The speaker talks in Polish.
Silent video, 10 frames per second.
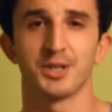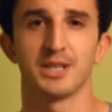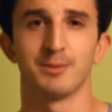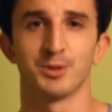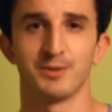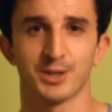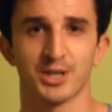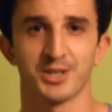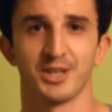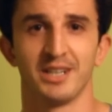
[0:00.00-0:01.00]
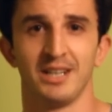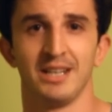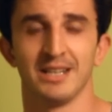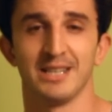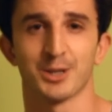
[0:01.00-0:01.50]
Dzięki temu zwiększacie
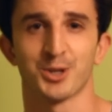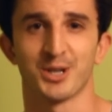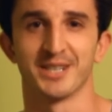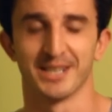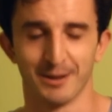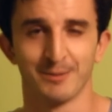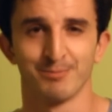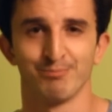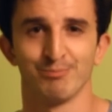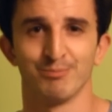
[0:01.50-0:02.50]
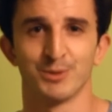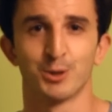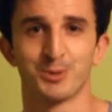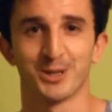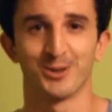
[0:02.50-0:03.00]
nasze szanse.
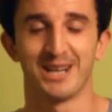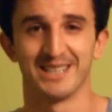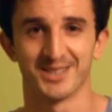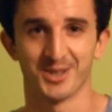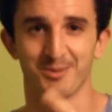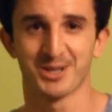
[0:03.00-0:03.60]
Zróbcie to dla nas. Do